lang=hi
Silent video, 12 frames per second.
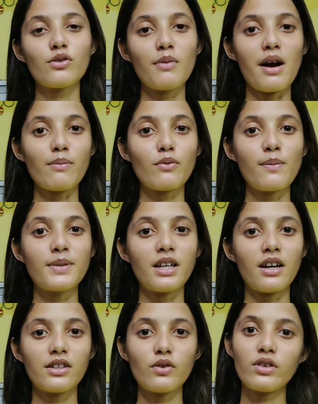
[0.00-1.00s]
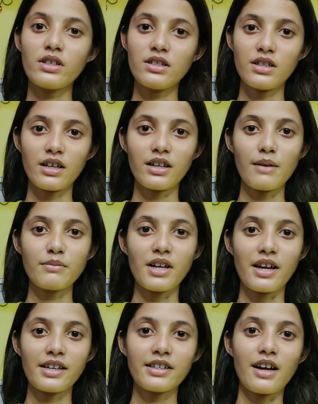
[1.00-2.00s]
तो मैं आपको बताती हूँ इंस्टाग्राम
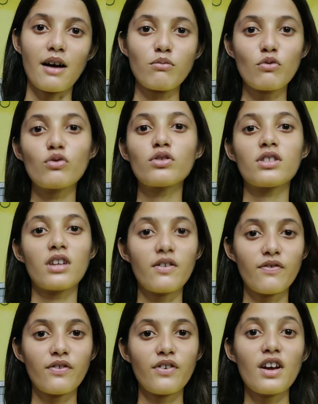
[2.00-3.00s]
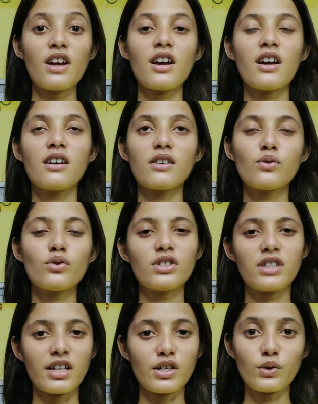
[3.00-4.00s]
डायरेक्ट आपको सिर्फ
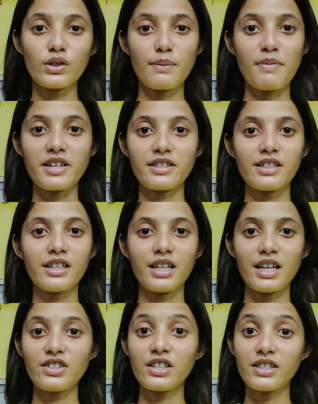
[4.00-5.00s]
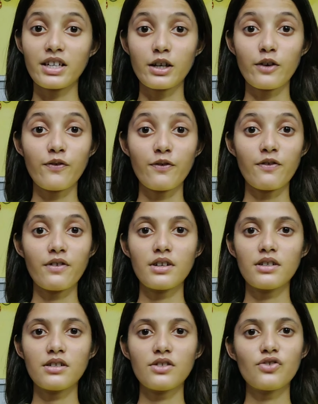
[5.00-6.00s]
कुछ तरीक़ों से पैसे देता है जैसे
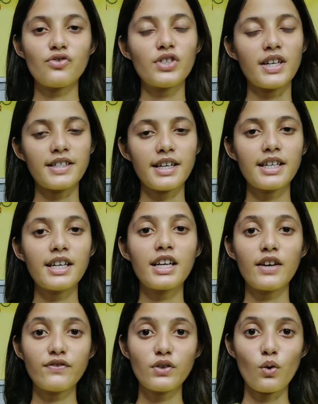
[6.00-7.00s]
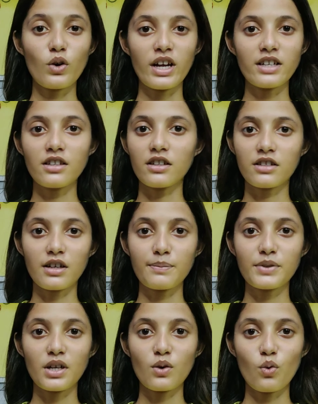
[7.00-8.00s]
गिफ्ट जैसे कि गिफ्ट हो गया
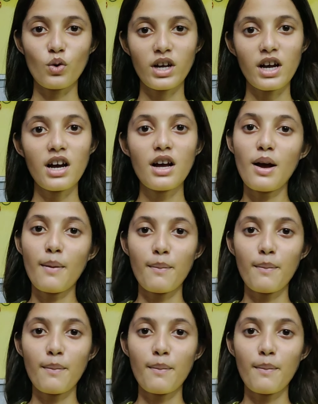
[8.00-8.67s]
सब्सक्रिप्सन हो गया